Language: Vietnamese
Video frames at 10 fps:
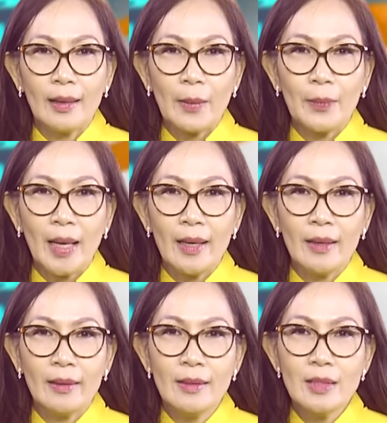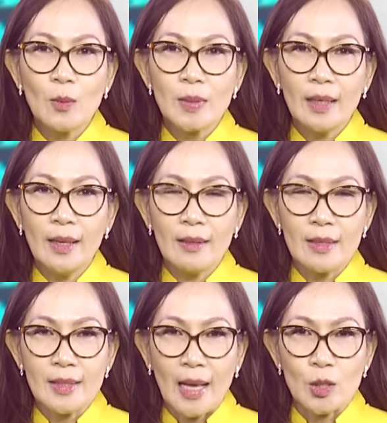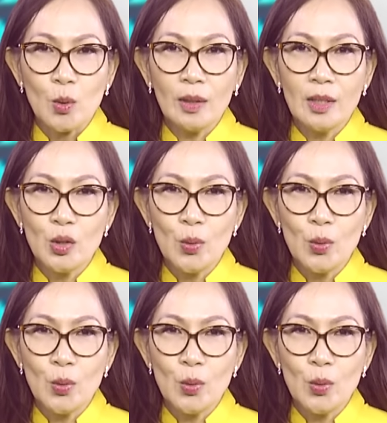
Năm nay, những dòng xe điện được sản xuất từ